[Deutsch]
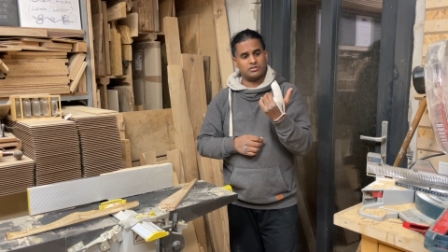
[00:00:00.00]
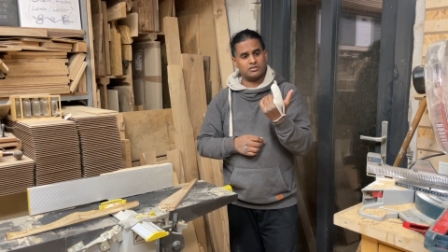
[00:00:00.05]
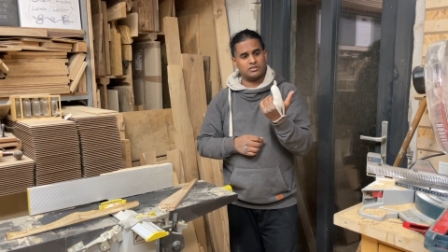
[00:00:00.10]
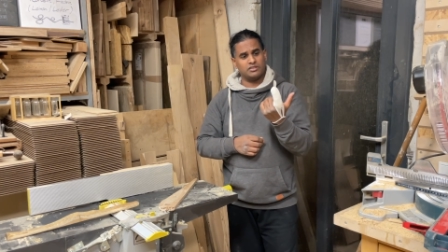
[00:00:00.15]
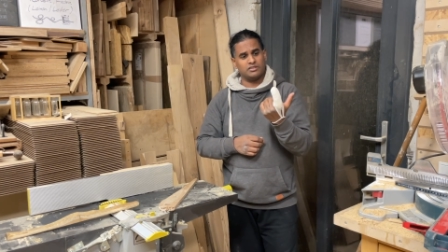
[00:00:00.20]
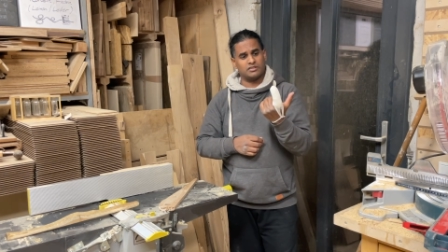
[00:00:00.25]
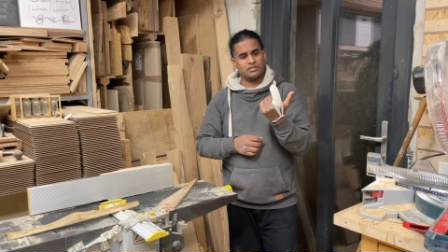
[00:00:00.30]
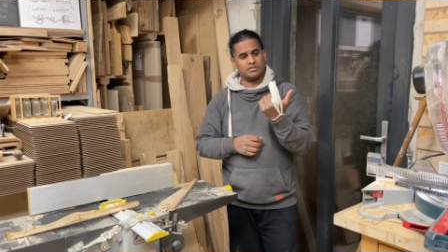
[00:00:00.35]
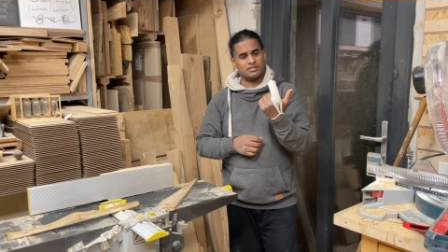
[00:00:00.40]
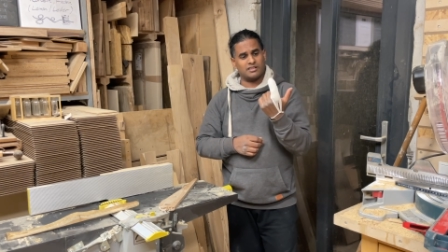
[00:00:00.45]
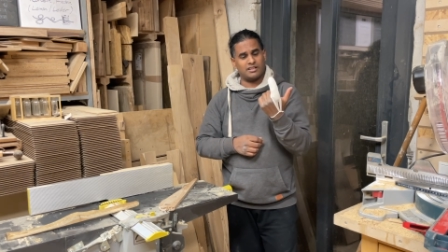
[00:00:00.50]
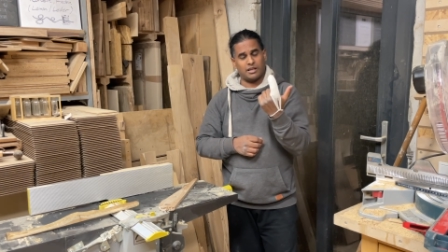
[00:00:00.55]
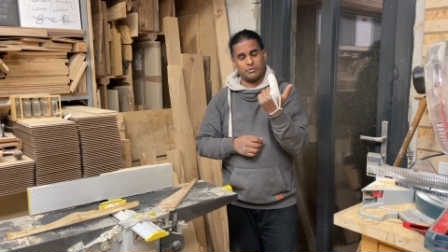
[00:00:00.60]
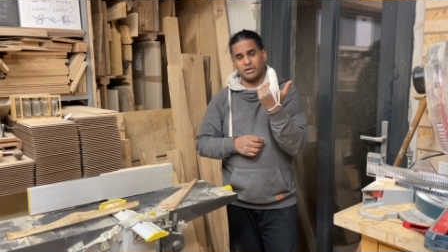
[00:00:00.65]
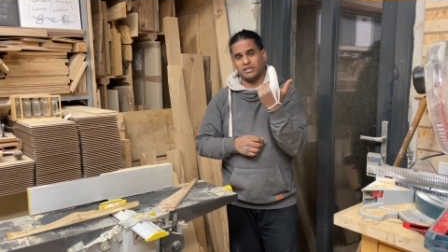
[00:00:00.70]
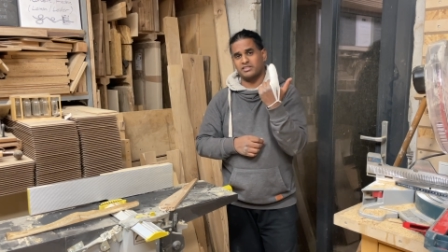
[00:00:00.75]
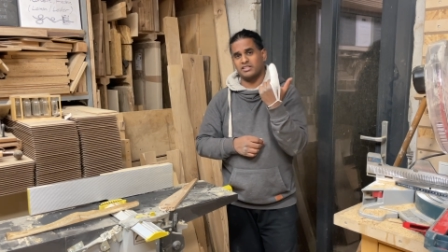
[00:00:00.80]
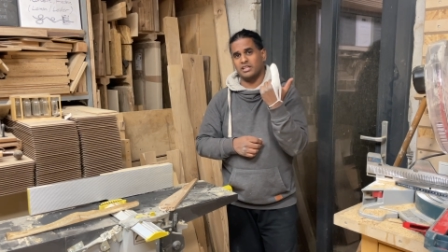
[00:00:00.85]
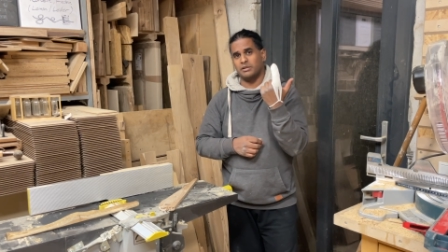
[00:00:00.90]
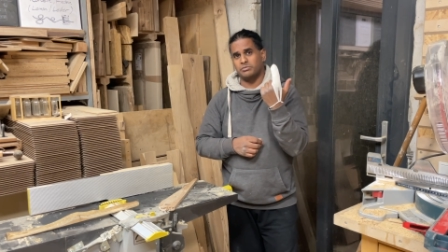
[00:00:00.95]
dieses
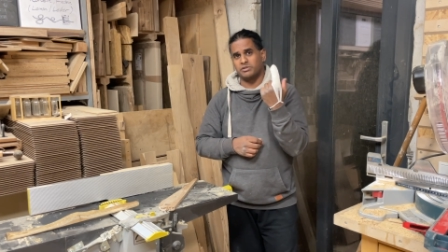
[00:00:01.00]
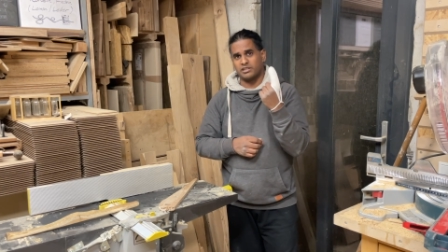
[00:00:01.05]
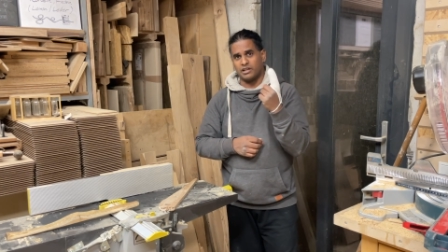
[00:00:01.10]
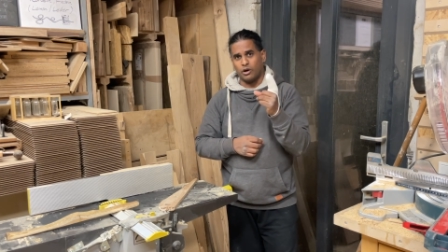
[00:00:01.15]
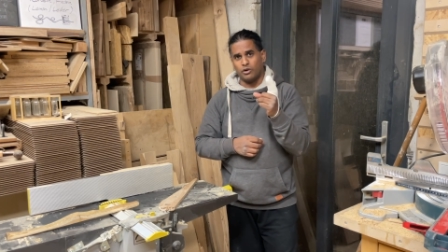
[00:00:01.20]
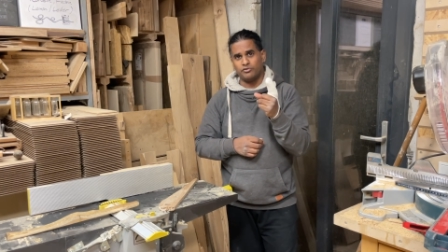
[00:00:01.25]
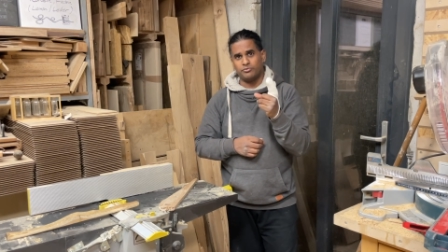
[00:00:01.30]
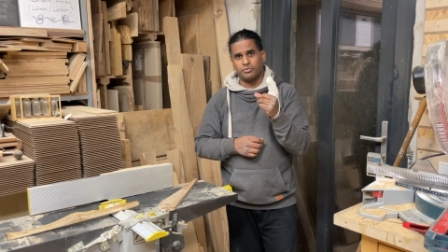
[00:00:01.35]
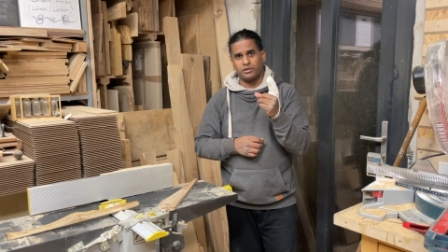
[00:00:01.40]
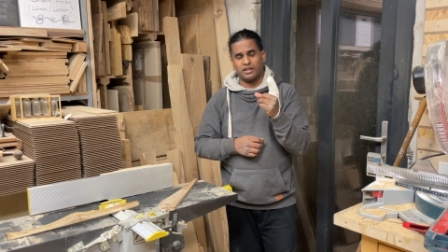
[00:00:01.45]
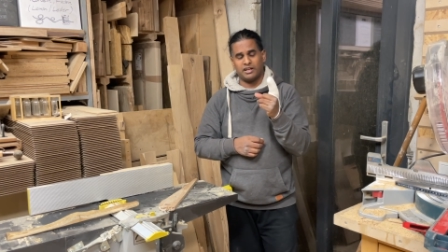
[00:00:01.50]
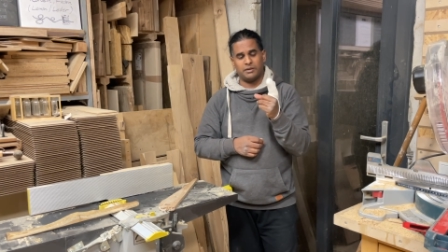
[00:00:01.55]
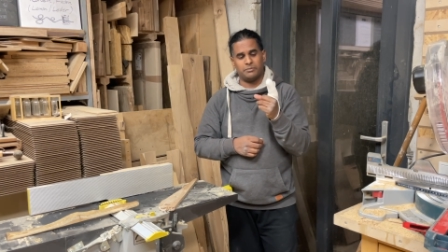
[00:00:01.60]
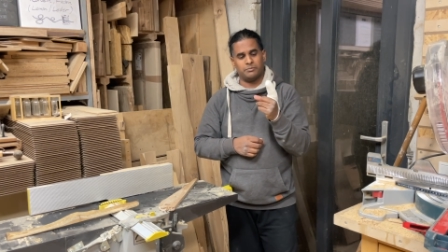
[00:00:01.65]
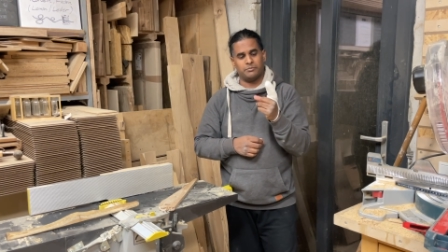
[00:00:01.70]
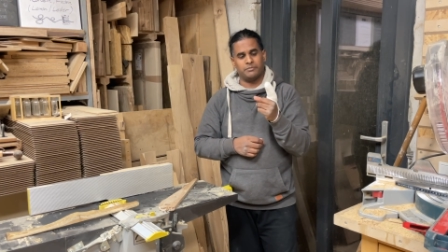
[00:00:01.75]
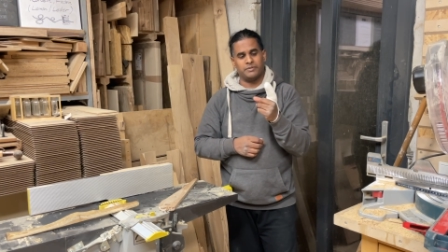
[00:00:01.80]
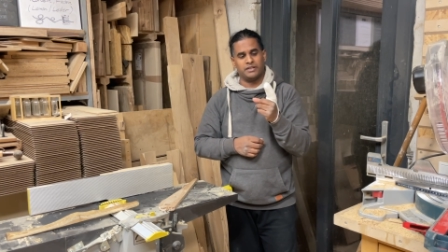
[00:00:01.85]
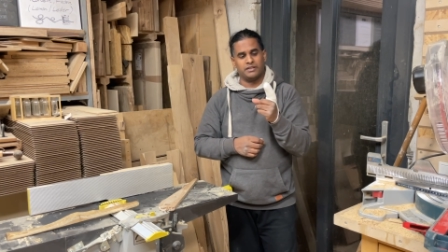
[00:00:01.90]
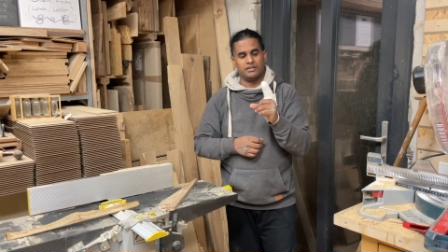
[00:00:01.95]
Klammertape
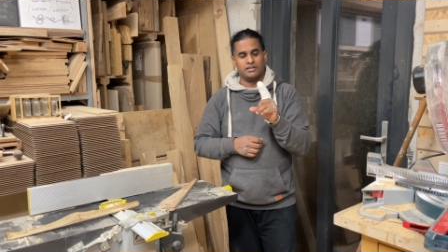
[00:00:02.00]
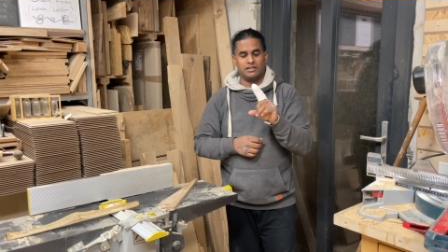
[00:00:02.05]
draufbleiben